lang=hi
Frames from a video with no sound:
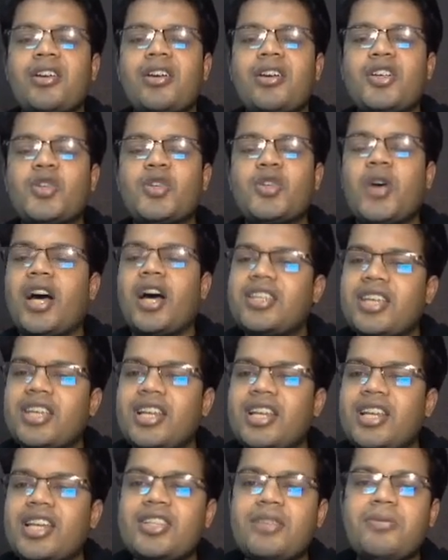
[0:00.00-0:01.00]
सो so, आज के
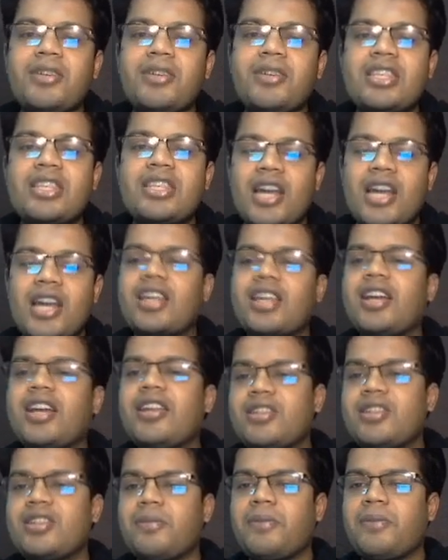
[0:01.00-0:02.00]
लेक्चर में स्टार्ट करने
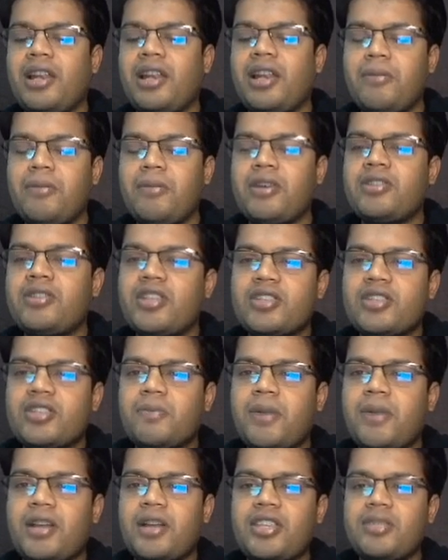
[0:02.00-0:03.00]
से पहले मैं जस्ट
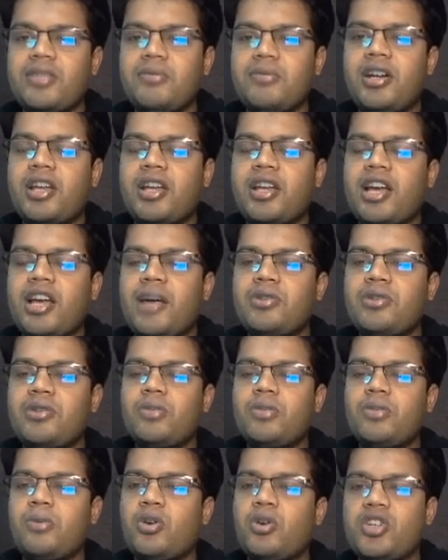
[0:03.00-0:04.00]
पाँच दस मिनट का आपसे कुछ
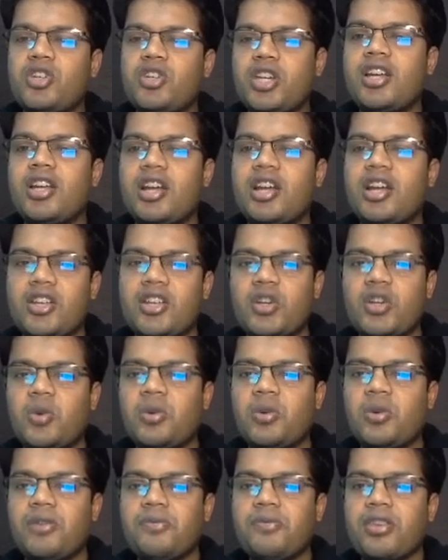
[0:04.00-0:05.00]
पॉइंट शेयर करना
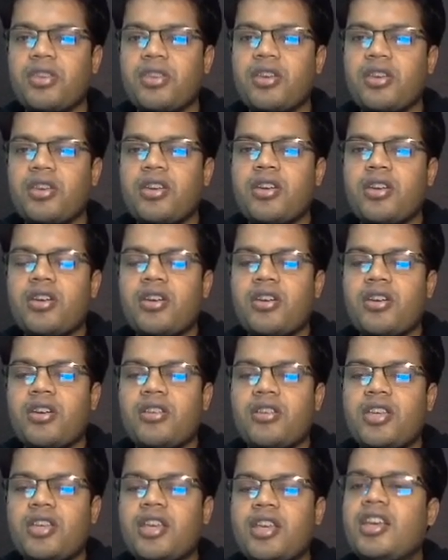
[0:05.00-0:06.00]
चाहूँगा
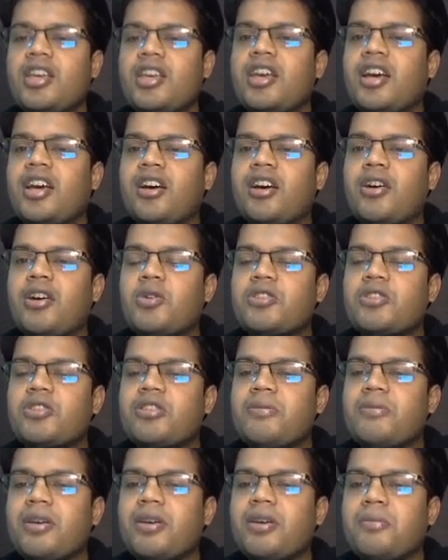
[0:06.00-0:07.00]
देखिए कुछ
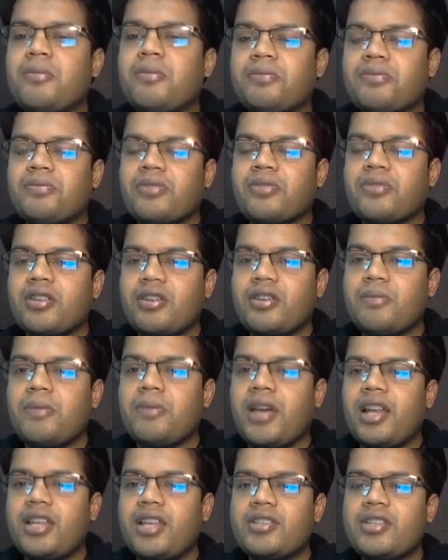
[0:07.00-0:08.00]
समय
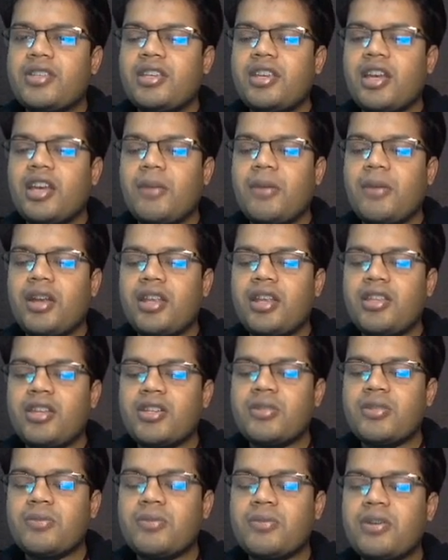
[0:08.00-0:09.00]
पहले से ही हमारे
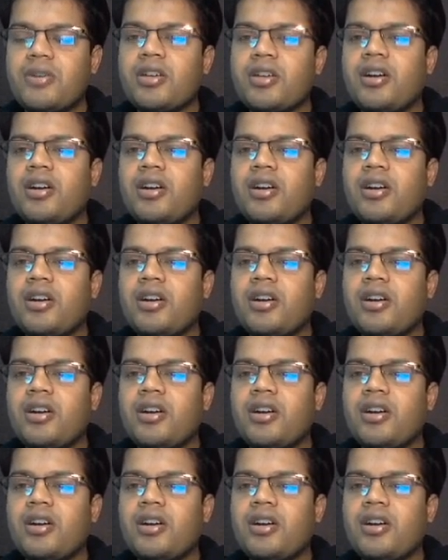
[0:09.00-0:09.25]
देश में